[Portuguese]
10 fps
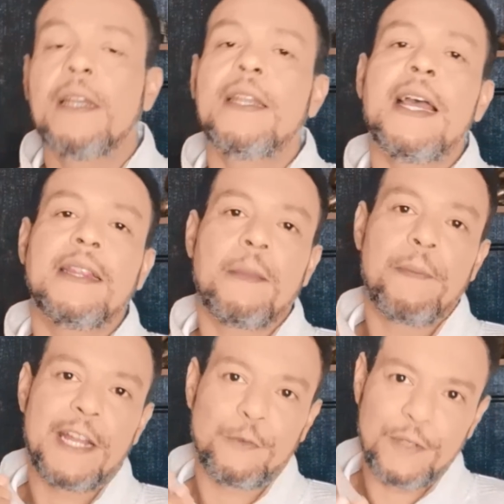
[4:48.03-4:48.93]
na
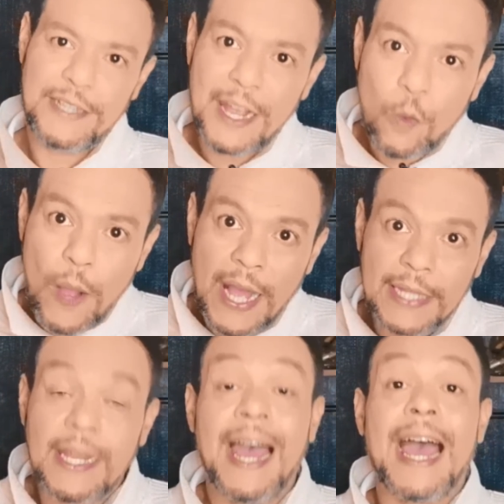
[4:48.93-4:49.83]
temperatura adequada,